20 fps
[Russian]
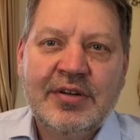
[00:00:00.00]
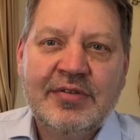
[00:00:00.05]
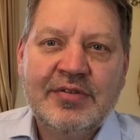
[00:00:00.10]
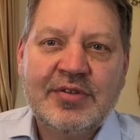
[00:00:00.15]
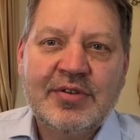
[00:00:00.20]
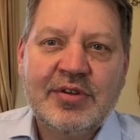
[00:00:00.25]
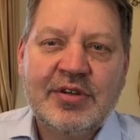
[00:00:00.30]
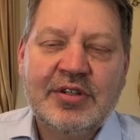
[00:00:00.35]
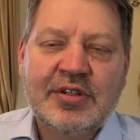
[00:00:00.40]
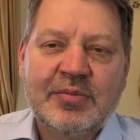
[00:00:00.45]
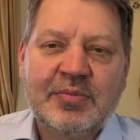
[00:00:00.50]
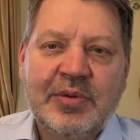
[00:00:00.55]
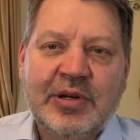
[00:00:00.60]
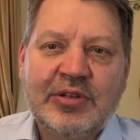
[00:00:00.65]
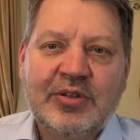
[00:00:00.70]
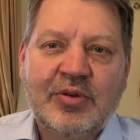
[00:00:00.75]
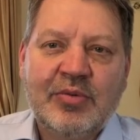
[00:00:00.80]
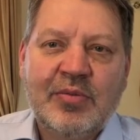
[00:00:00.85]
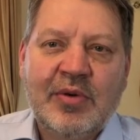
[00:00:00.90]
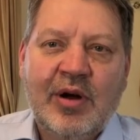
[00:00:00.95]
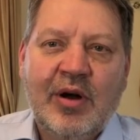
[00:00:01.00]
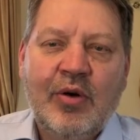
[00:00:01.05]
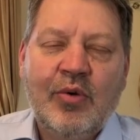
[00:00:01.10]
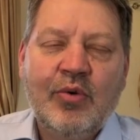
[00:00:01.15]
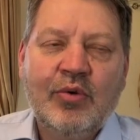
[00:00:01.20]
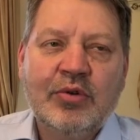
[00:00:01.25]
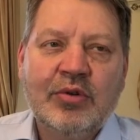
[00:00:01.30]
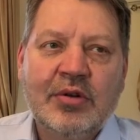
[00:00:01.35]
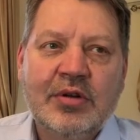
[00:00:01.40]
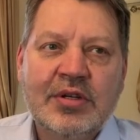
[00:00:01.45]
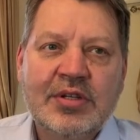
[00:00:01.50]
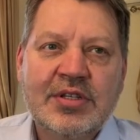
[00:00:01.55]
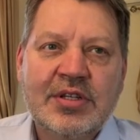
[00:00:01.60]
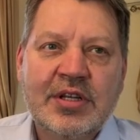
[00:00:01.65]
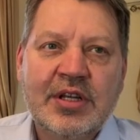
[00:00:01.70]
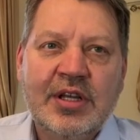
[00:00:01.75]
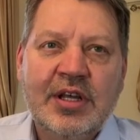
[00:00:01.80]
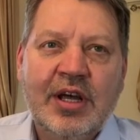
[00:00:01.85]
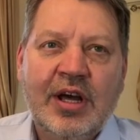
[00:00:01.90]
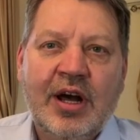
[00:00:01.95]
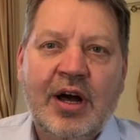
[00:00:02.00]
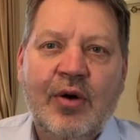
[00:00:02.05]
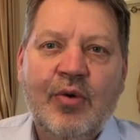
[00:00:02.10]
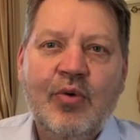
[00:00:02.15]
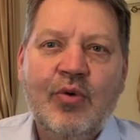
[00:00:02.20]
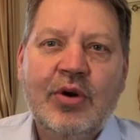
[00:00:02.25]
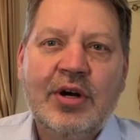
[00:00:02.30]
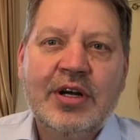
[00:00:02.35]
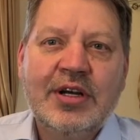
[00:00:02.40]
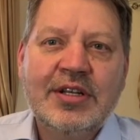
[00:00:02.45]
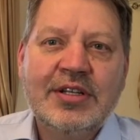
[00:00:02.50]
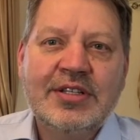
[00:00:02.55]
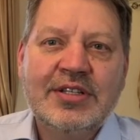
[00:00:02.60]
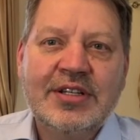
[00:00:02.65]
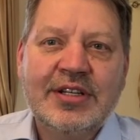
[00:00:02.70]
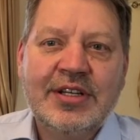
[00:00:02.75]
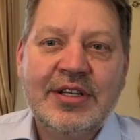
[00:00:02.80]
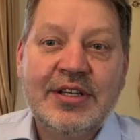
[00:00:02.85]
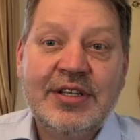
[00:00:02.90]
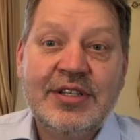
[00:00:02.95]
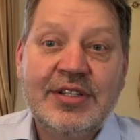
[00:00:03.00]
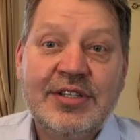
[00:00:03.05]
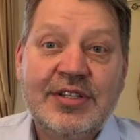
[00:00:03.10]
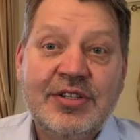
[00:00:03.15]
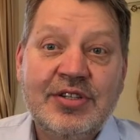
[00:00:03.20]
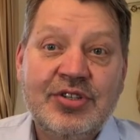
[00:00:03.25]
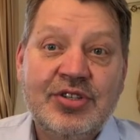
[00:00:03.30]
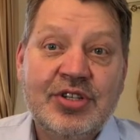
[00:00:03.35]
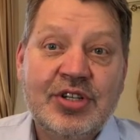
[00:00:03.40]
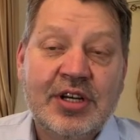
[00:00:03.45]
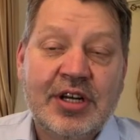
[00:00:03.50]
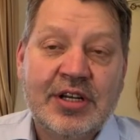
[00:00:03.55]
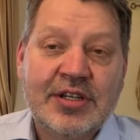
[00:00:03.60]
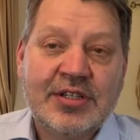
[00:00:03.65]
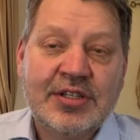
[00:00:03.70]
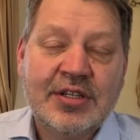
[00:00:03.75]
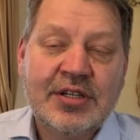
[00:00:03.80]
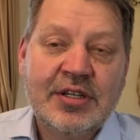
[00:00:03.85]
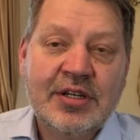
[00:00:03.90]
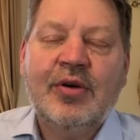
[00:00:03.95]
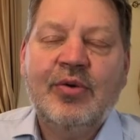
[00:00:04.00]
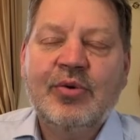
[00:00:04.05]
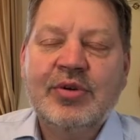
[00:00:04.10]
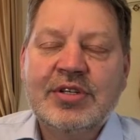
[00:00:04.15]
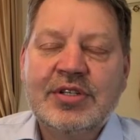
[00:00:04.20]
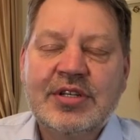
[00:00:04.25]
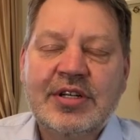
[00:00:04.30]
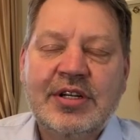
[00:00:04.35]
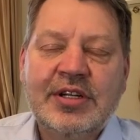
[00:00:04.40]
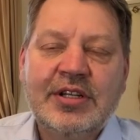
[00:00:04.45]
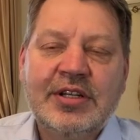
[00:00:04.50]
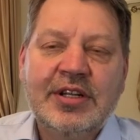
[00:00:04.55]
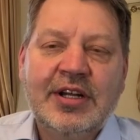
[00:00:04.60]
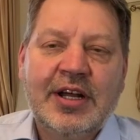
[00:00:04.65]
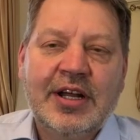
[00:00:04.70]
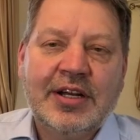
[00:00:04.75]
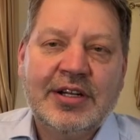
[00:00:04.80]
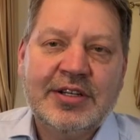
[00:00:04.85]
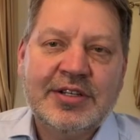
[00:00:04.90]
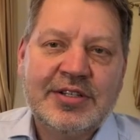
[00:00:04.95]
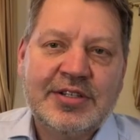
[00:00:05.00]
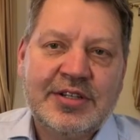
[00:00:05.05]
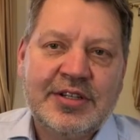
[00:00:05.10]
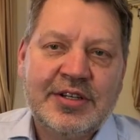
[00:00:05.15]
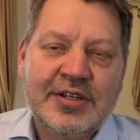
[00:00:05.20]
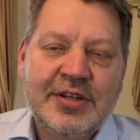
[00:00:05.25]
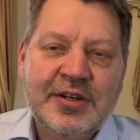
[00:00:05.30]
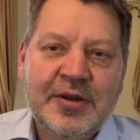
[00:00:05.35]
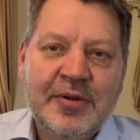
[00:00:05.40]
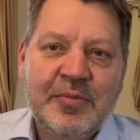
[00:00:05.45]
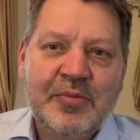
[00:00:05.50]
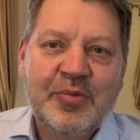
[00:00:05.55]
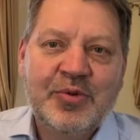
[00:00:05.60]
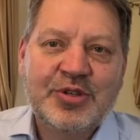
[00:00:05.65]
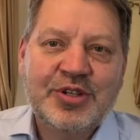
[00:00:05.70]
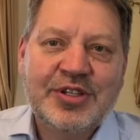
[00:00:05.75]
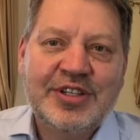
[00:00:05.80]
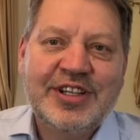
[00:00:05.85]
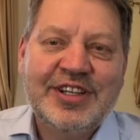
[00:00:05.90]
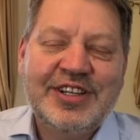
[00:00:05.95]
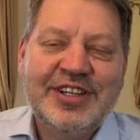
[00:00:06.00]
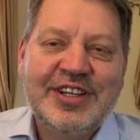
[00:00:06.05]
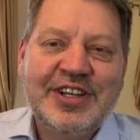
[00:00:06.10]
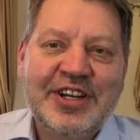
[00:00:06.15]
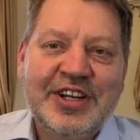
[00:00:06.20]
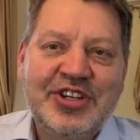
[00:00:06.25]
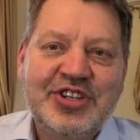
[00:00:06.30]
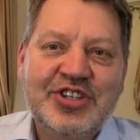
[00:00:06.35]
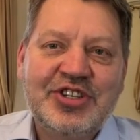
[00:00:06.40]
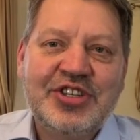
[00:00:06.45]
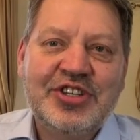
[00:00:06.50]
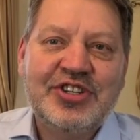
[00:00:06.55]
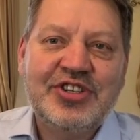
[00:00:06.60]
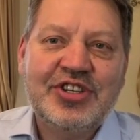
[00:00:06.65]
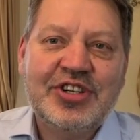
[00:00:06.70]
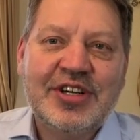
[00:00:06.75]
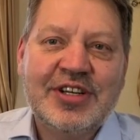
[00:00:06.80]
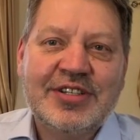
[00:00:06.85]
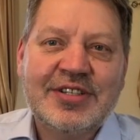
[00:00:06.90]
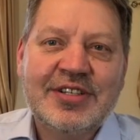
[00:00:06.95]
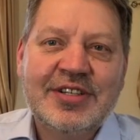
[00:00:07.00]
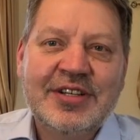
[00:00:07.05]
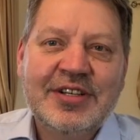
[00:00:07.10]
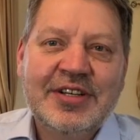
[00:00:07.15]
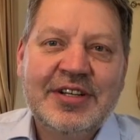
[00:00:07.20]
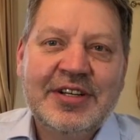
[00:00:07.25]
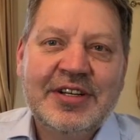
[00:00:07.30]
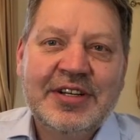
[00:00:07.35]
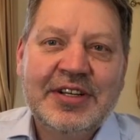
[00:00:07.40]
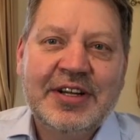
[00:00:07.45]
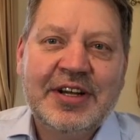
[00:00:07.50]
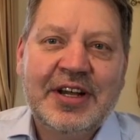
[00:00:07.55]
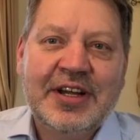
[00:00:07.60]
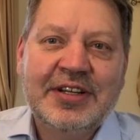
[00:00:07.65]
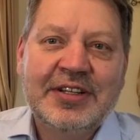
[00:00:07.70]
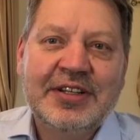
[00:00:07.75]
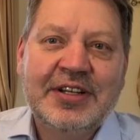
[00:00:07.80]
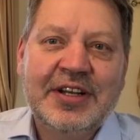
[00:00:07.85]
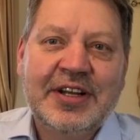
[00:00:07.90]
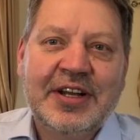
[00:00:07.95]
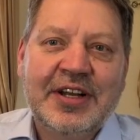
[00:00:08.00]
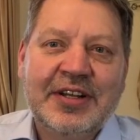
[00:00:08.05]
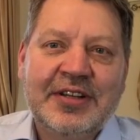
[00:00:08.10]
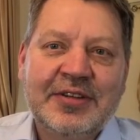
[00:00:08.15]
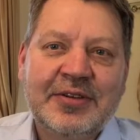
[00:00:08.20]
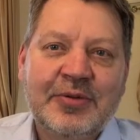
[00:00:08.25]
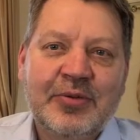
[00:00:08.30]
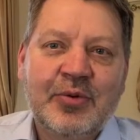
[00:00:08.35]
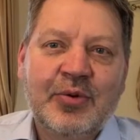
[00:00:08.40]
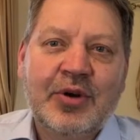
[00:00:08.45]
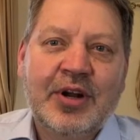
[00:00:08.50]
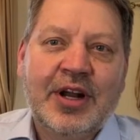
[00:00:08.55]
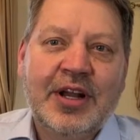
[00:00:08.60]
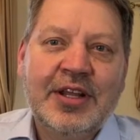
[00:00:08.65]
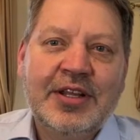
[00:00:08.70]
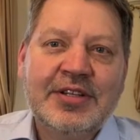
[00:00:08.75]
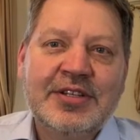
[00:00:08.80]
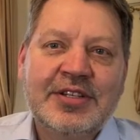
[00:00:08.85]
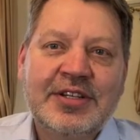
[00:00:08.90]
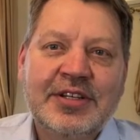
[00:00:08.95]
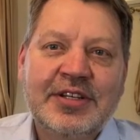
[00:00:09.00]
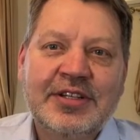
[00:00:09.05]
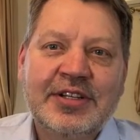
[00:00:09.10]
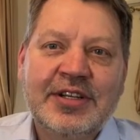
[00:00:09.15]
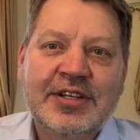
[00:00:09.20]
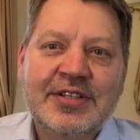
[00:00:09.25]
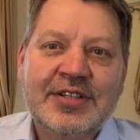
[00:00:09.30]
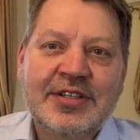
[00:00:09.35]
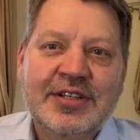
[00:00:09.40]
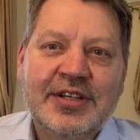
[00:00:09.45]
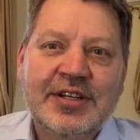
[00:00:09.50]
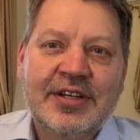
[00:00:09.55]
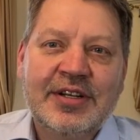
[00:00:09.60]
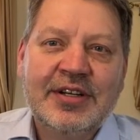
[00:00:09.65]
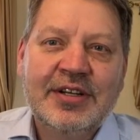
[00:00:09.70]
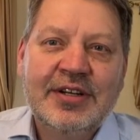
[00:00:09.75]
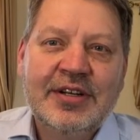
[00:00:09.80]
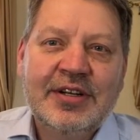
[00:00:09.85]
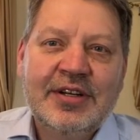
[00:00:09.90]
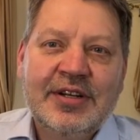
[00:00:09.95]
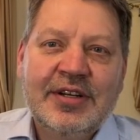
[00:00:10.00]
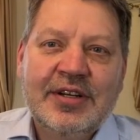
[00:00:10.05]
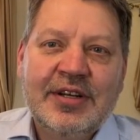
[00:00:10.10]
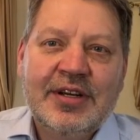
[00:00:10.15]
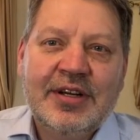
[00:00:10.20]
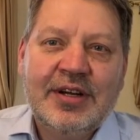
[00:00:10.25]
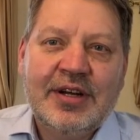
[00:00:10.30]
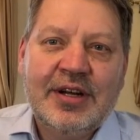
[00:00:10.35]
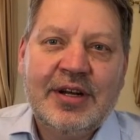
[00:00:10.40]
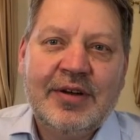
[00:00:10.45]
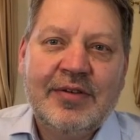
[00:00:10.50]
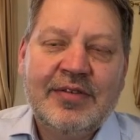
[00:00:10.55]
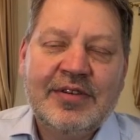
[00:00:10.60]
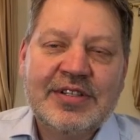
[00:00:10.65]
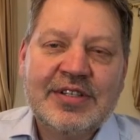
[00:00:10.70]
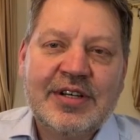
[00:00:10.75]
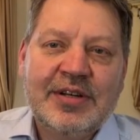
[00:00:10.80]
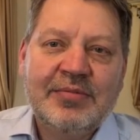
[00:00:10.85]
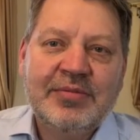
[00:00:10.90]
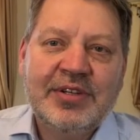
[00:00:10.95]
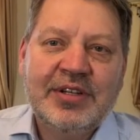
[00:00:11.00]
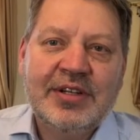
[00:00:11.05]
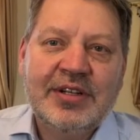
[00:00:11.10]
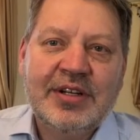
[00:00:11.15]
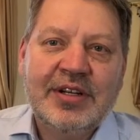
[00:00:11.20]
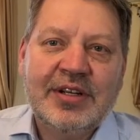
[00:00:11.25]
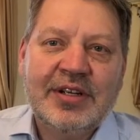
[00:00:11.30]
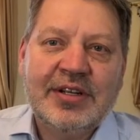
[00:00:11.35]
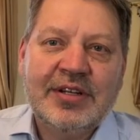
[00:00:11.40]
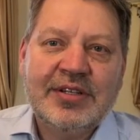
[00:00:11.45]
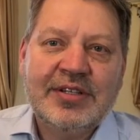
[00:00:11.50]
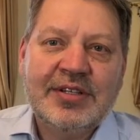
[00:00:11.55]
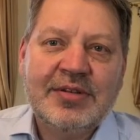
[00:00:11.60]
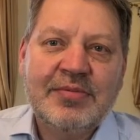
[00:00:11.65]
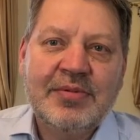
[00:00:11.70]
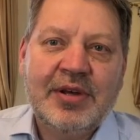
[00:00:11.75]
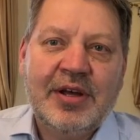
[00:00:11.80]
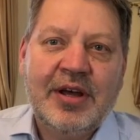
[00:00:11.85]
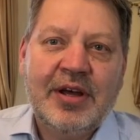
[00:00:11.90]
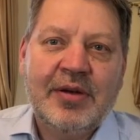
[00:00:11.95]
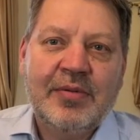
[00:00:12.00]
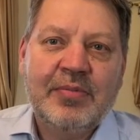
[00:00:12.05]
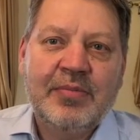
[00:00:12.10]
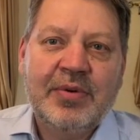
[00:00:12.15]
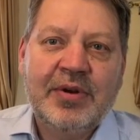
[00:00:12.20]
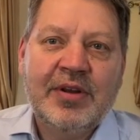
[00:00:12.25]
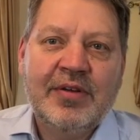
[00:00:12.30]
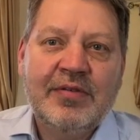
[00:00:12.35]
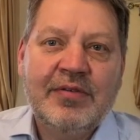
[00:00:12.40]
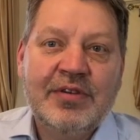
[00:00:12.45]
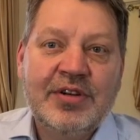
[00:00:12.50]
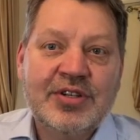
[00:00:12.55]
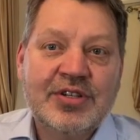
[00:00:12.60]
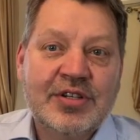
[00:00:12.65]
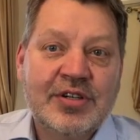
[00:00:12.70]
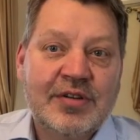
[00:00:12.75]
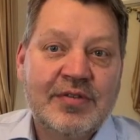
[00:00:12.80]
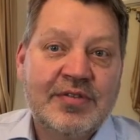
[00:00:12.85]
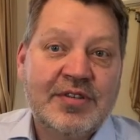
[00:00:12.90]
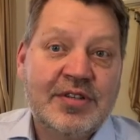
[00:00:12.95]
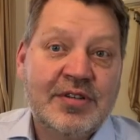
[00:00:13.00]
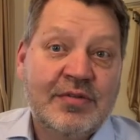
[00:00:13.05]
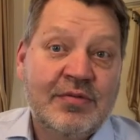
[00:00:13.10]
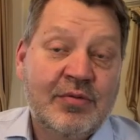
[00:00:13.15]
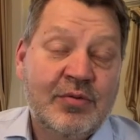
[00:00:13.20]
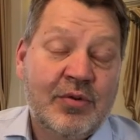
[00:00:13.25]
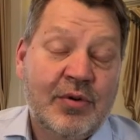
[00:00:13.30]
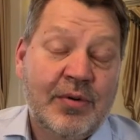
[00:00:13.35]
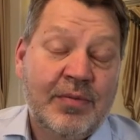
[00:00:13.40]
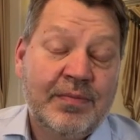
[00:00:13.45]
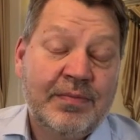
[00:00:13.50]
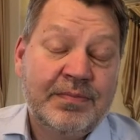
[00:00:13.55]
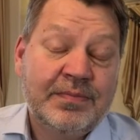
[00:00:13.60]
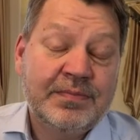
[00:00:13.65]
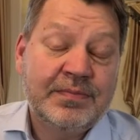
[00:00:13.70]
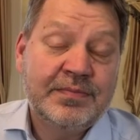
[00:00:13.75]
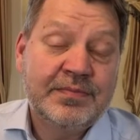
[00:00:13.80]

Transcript: Все это потом аукнулось и аукается и сейчас. какой солидарности может идти речь сейчас, когда украинская нация возомнила себя превыше всего?